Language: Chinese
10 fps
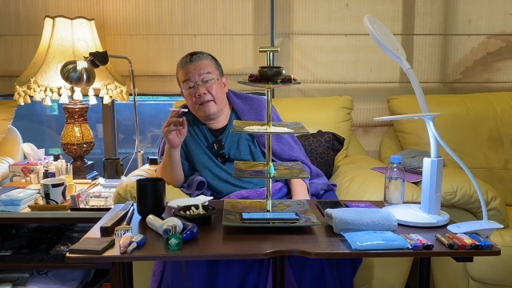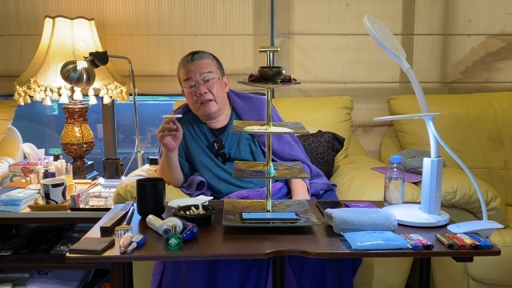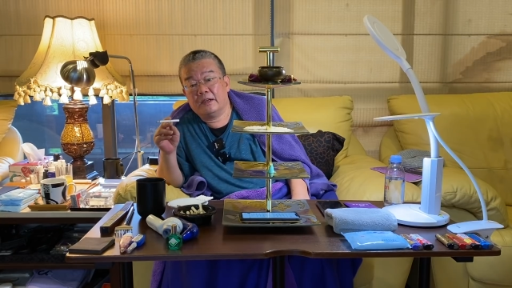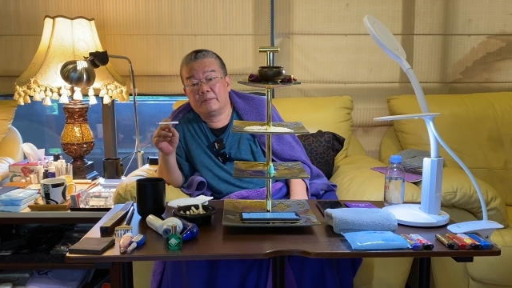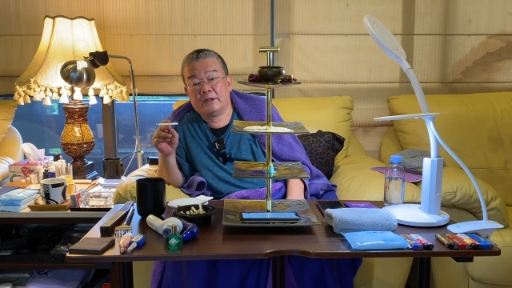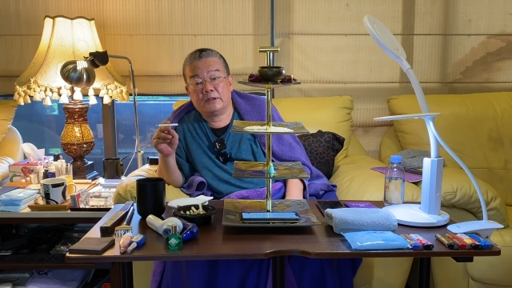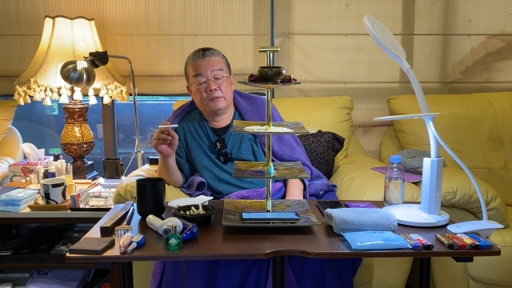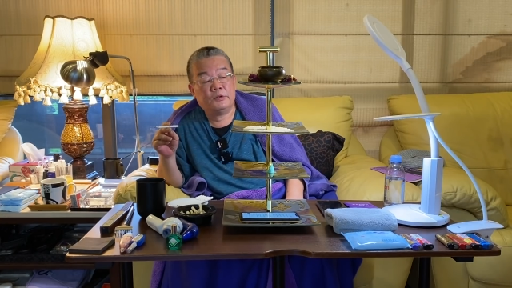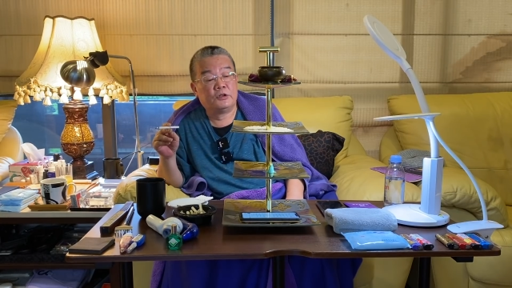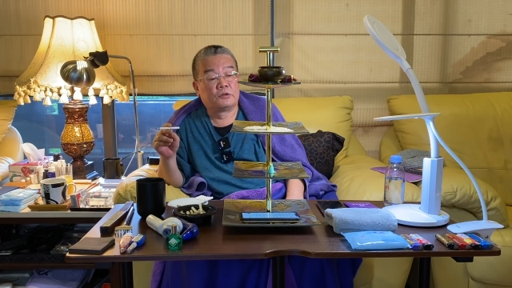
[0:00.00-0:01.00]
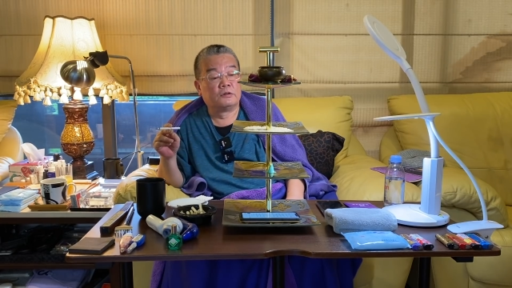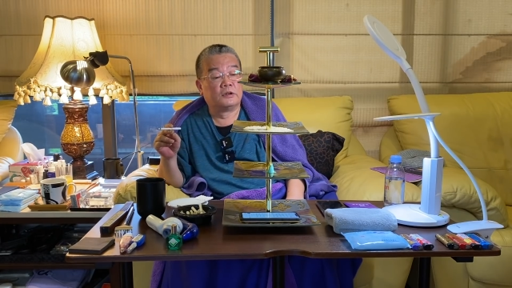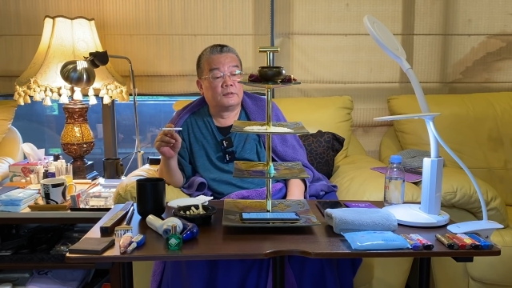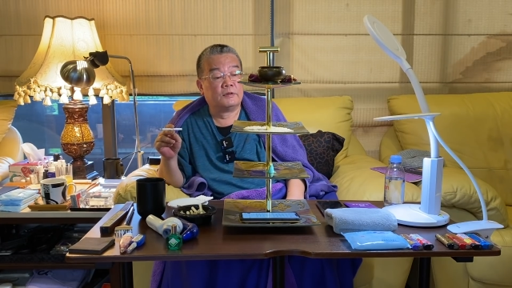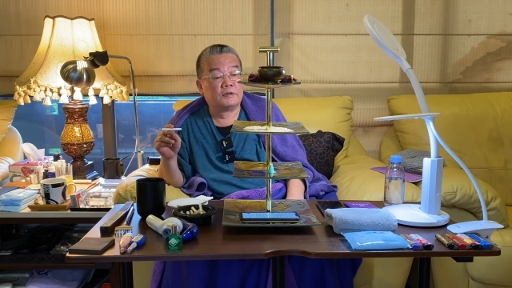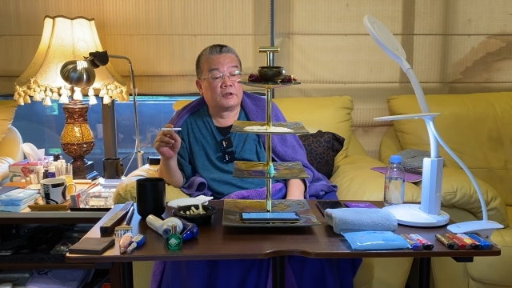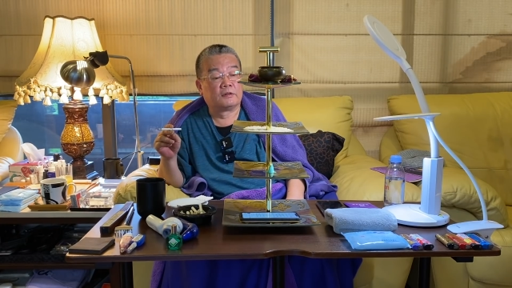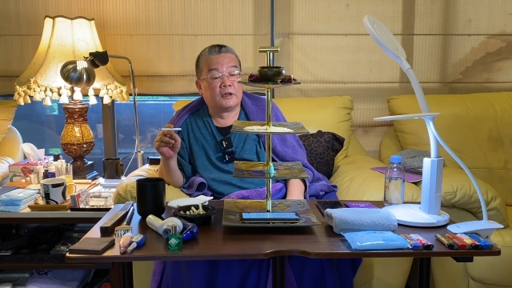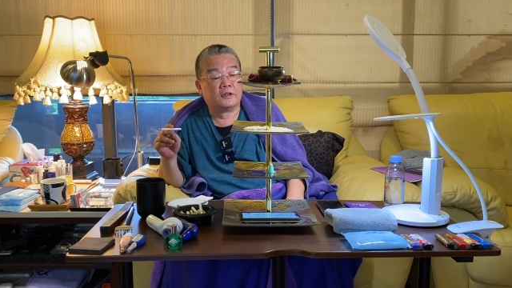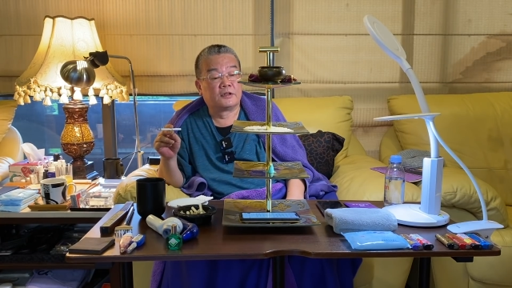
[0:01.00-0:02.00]
一般的密宗呢，他们会叫
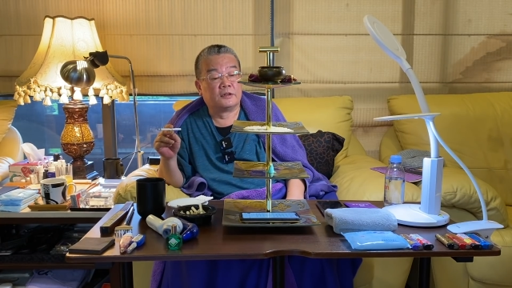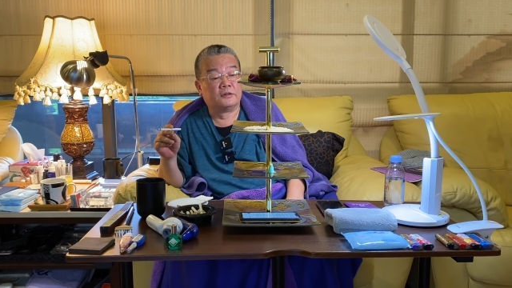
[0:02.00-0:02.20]
坛城，